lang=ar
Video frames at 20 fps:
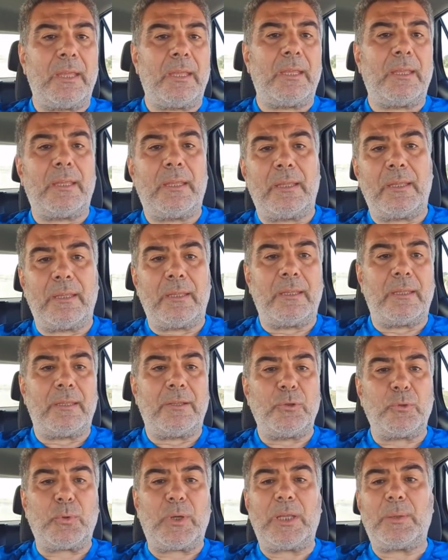
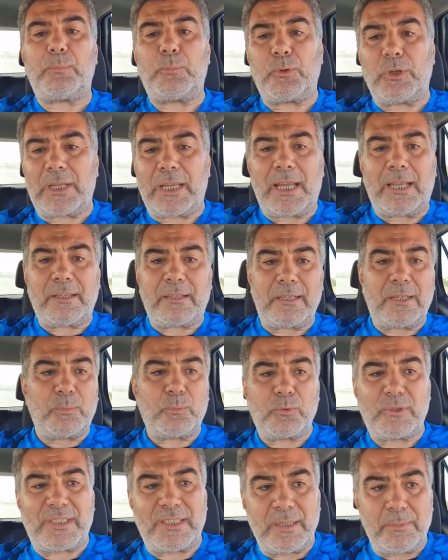آه، يحب الخير
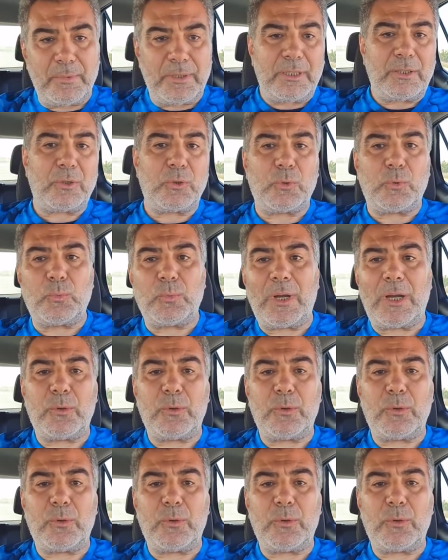للمسلمين